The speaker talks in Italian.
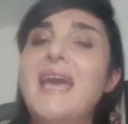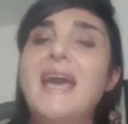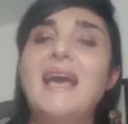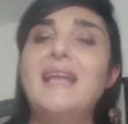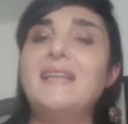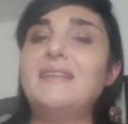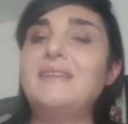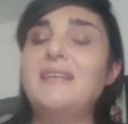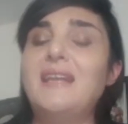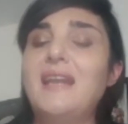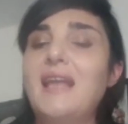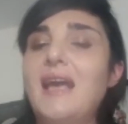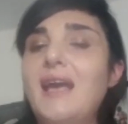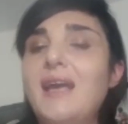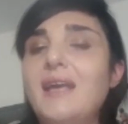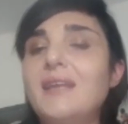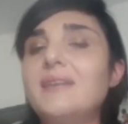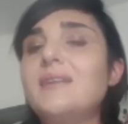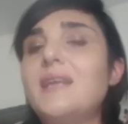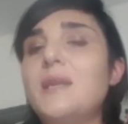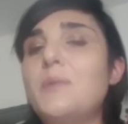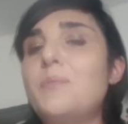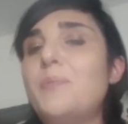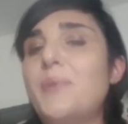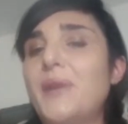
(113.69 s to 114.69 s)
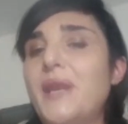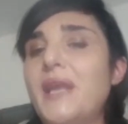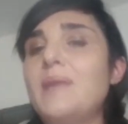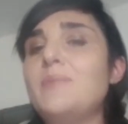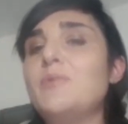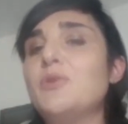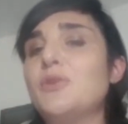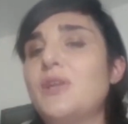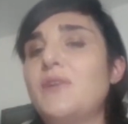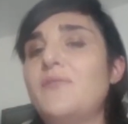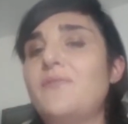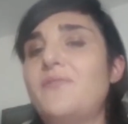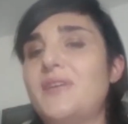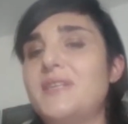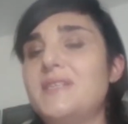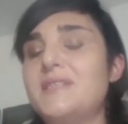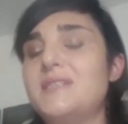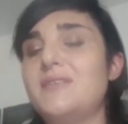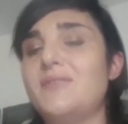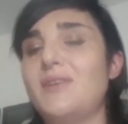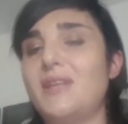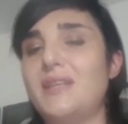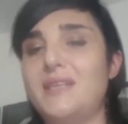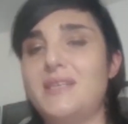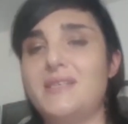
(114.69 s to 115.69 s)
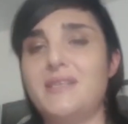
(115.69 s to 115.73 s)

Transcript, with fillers: al di là del premio del Festival